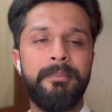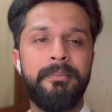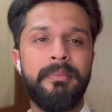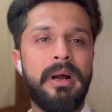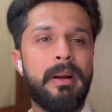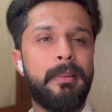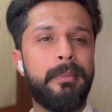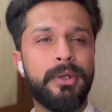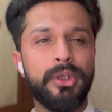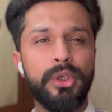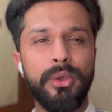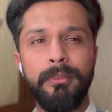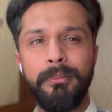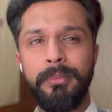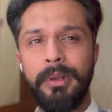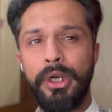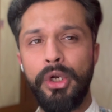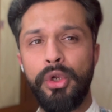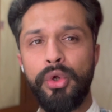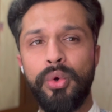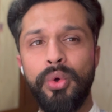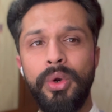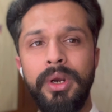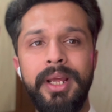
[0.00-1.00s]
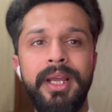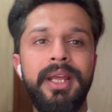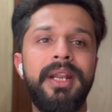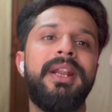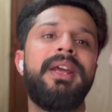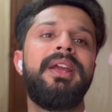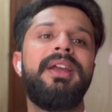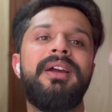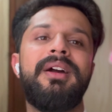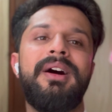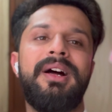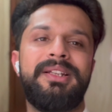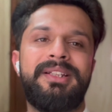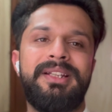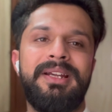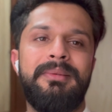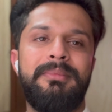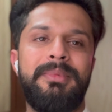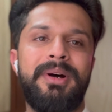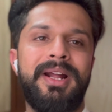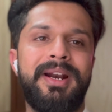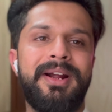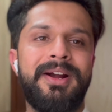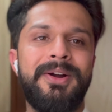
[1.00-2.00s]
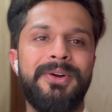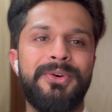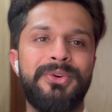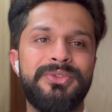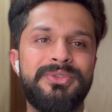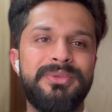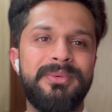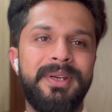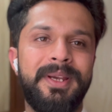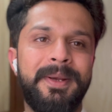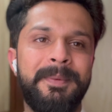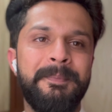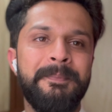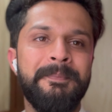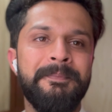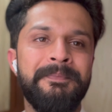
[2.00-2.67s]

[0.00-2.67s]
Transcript: पापा तो बिल्कुल ही नहीं खाते हैं बाहर का कुछ भी